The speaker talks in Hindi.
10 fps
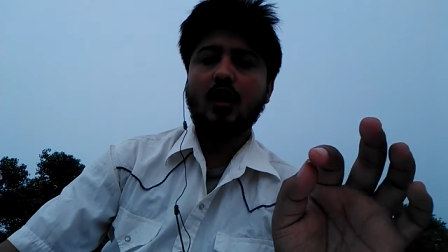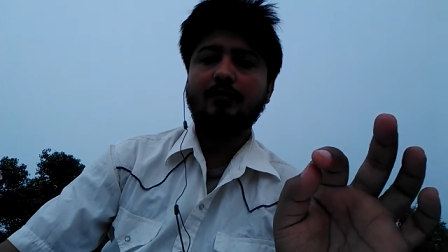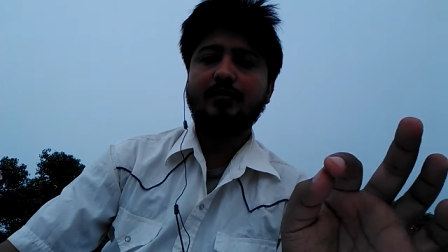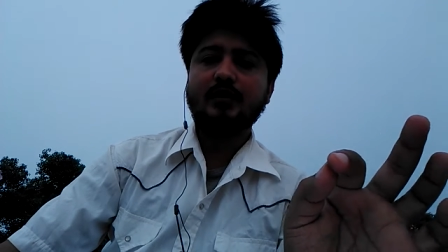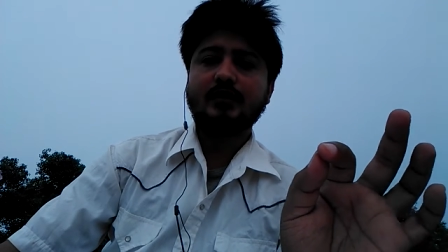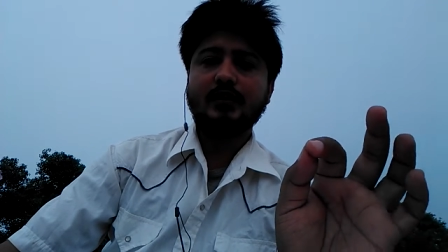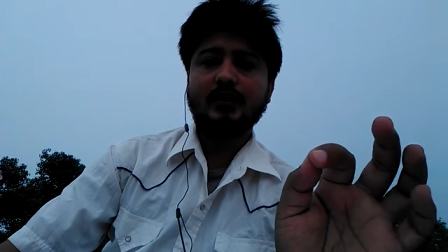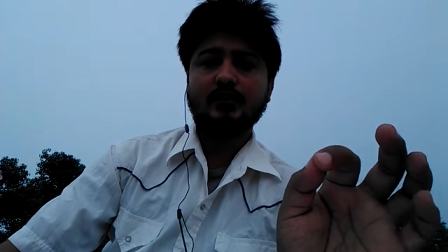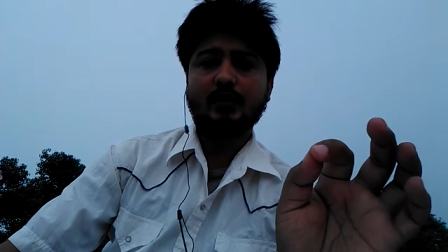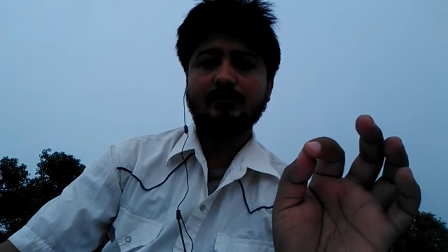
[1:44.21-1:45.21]
अब बस
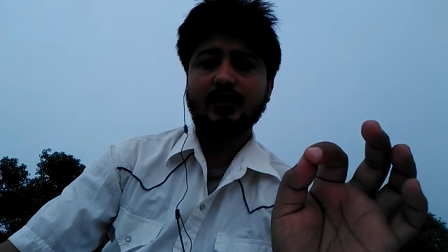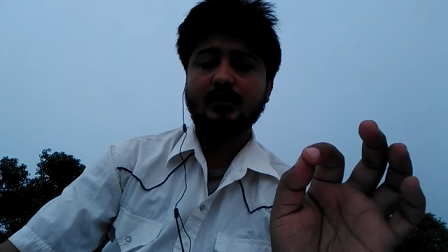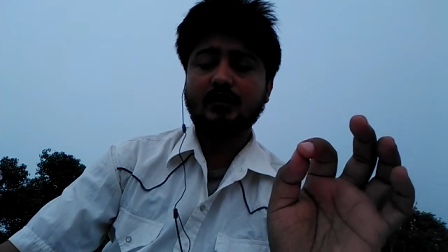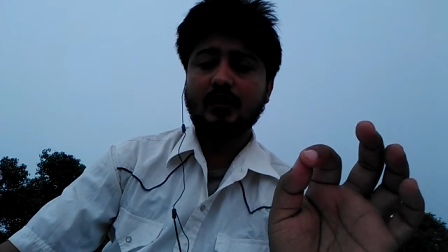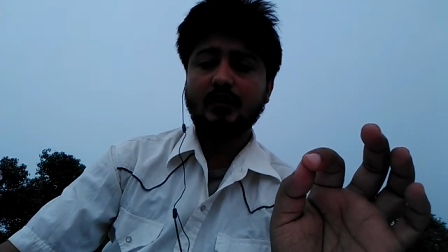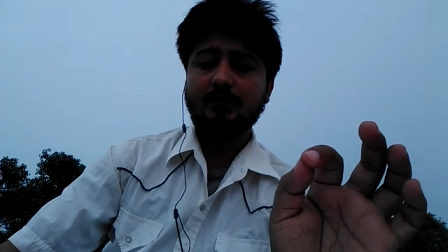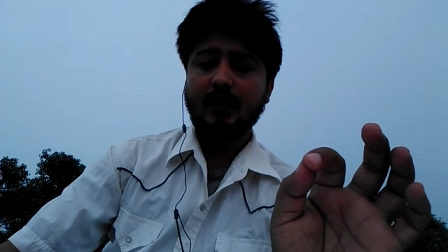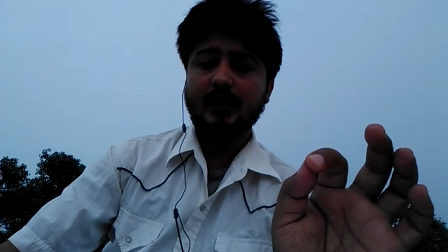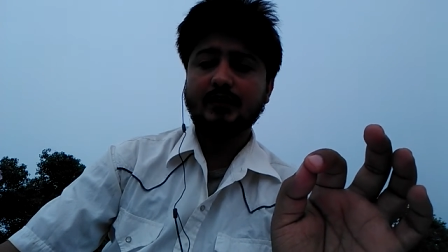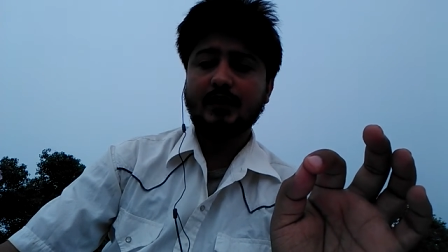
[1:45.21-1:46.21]
एक सब्जेक्ट की तरह ही
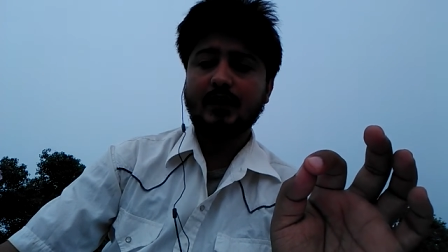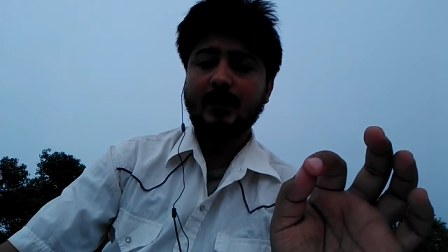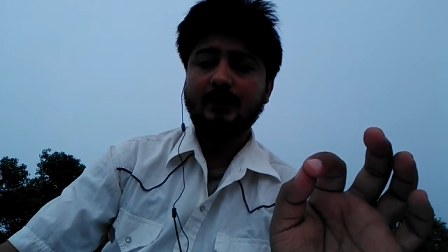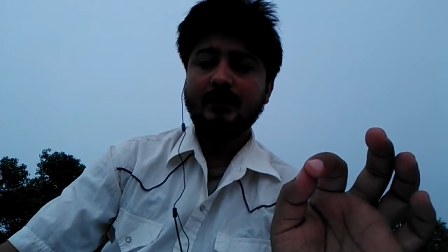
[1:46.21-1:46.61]
पढ़ाया जाएगा